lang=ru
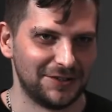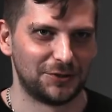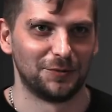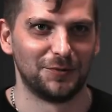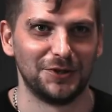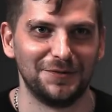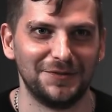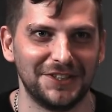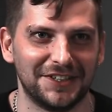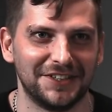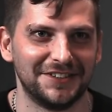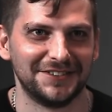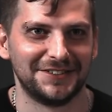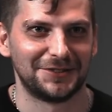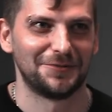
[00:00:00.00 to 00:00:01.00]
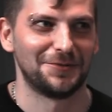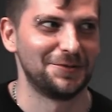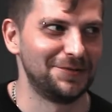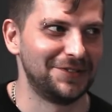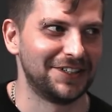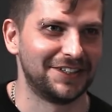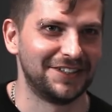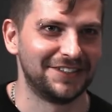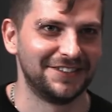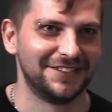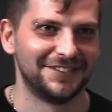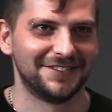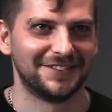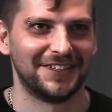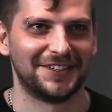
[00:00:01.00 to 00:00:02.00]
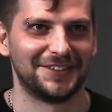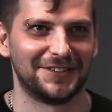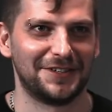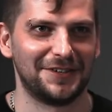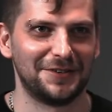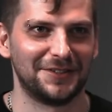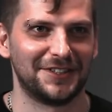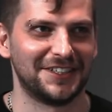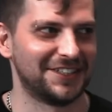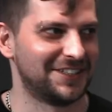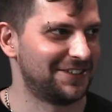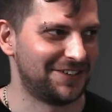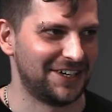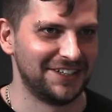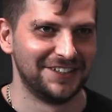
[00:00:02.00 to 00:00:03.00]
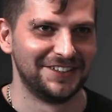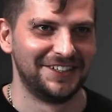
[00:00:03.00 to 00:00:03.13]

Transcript: что будем делать, что будем делать? Я говорю, давай вот это, давай.